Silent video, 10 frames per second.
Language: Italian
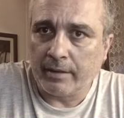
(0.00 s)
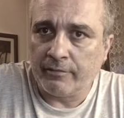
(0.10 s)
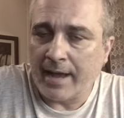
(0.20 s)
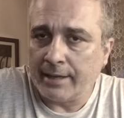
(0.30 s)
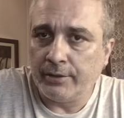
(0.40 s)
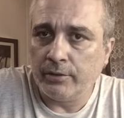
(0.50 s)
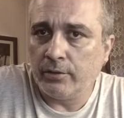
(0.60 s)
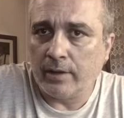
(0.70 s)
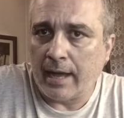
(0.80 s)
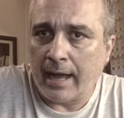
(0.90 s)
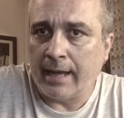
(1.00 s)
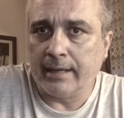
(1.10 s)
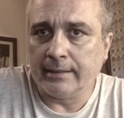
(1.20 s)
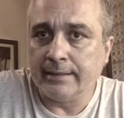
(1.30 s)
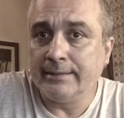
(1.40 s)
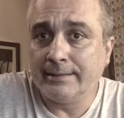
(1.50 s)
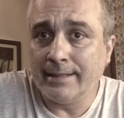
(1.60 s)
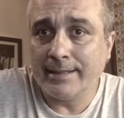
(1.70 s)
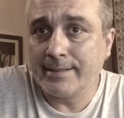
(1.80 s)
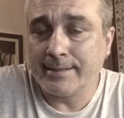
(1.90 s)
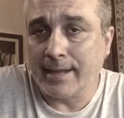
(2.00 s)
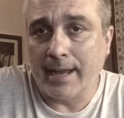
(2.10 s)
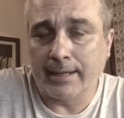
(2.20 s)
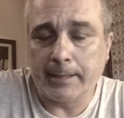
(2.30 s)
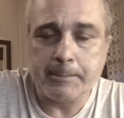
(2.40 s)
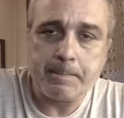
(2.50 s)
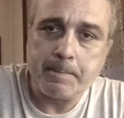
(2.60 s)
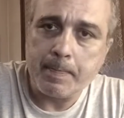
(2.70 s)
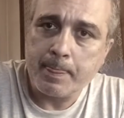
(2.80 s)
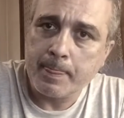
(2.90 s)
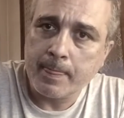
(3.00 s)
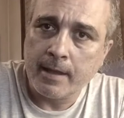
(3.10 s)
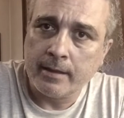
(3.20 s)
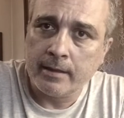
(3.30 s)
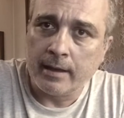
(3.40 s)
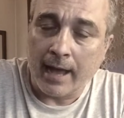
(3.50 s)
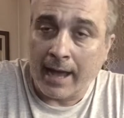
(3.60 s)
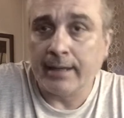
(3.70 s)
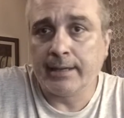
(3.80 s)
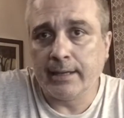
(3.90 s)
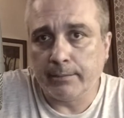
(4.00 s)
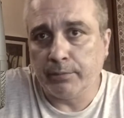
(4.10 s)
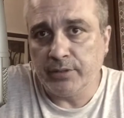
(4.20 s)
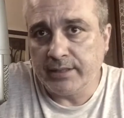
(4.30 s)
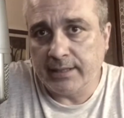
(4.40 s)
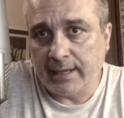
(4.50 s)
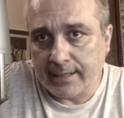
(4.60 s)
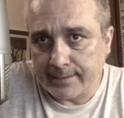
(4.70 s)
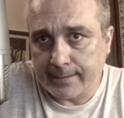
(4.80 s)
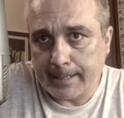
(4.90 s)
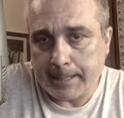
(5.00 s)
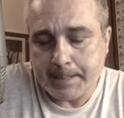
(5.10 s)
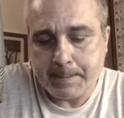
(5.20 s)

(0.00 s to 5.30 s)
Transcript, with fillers: vanno a interessare anche la politica estera.